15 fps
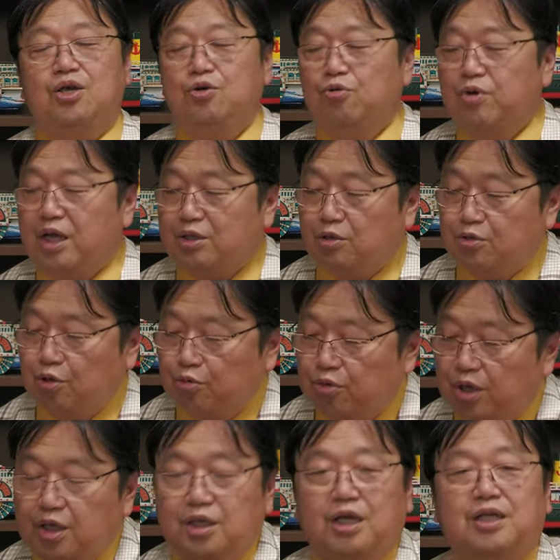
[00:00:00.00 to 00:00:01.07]
ようやっと
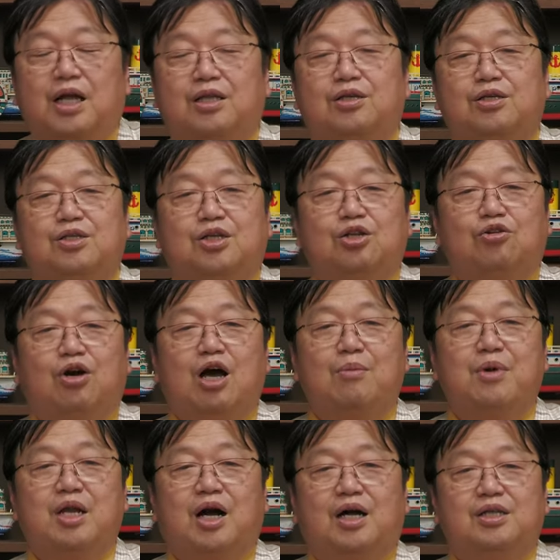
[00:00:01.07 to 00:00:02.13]
外へ出たんですけど
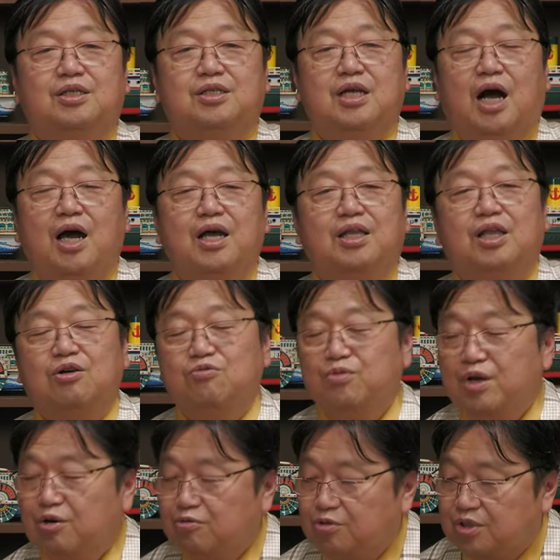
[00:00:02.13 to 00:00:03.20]
カメラがですねあえて
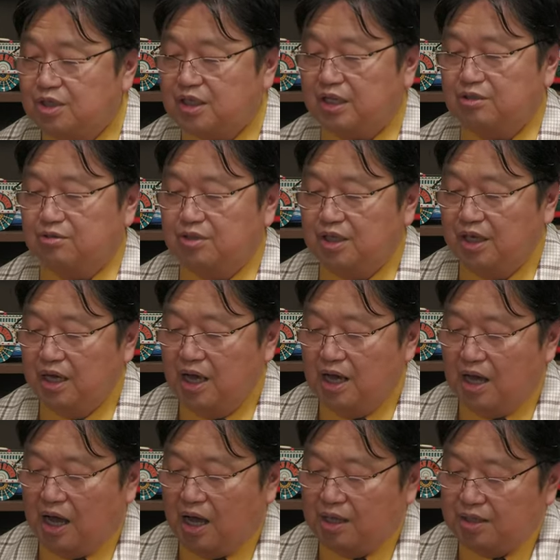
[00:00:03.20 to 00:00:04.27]
上を映さずに
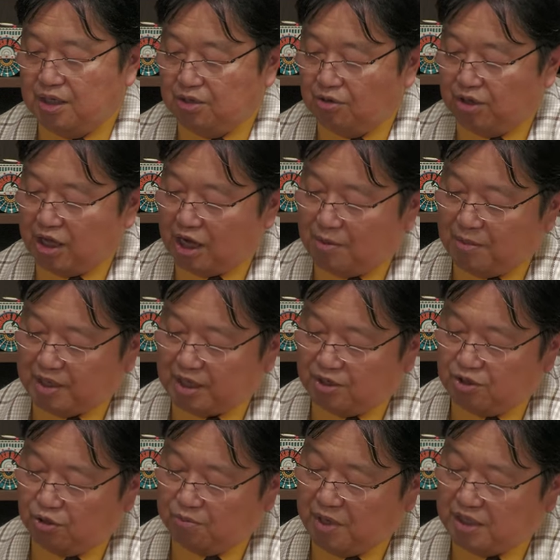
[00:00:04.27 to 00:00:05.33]
アンディの仲間た
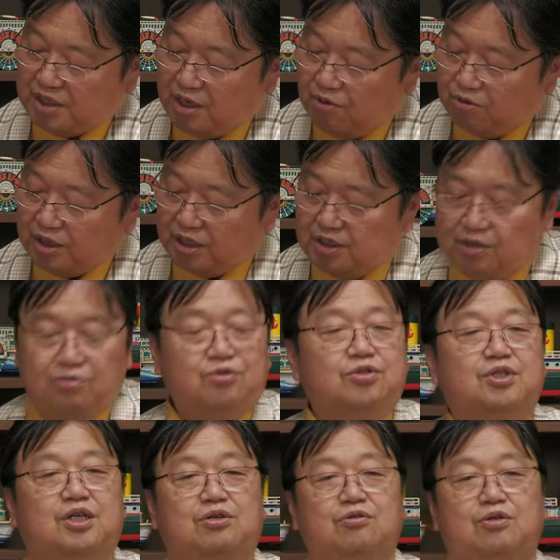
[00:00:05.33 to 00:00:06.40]
ちを目線を同じで
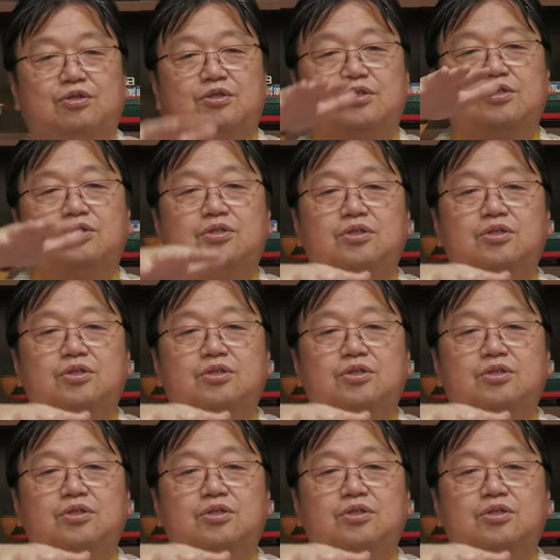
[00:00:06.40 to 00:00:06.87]
映してると、ずっ